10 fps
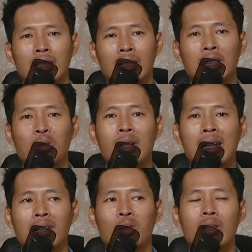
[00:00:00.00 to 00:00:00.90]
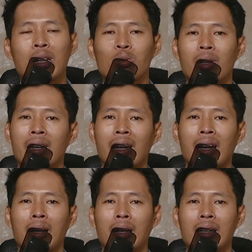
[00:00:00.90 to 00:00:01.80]
kejutan-kejutan suara
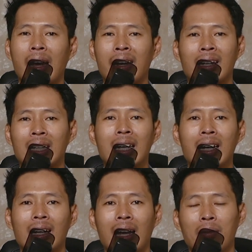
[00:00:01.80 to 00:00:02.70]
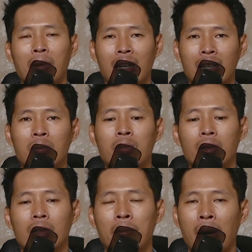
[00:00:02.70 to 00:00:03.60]
yang nggak enak didengar lah makanya
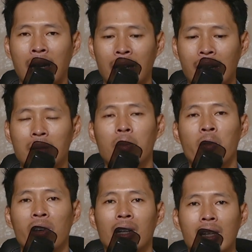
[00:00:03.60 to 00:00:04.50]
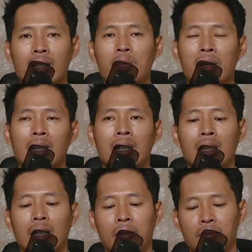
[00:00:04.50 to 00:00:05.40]
dibu dipakaikan pop filter seperti
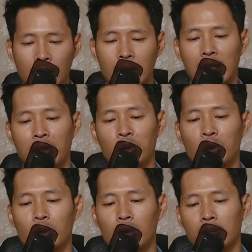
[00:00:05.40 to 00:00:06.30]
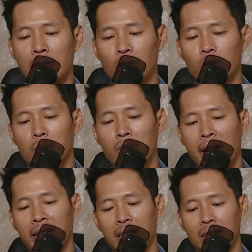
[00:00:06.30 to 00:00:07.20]
ini nah terus untuk bentuk
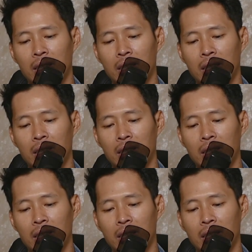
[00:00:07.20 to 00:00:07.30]
mic-nya